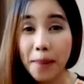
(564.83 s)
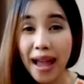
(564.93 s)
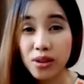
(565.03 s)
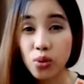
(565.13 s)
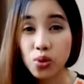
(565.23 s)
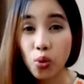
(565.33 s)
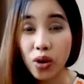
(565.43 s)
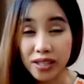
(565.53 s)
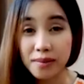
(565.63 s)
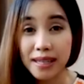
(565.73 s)
แปลตรงตัว
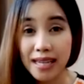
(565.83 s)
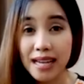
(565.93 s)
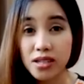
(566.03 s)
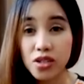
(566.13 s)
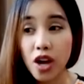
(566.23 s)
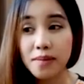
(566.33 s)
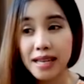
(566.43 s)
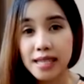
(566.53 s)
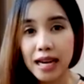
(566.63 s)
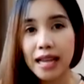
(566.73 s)
ใช่ไหมใช่ฉันชอบ
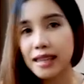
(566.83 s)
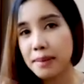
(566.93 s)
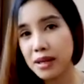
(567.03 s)
yes I like แต่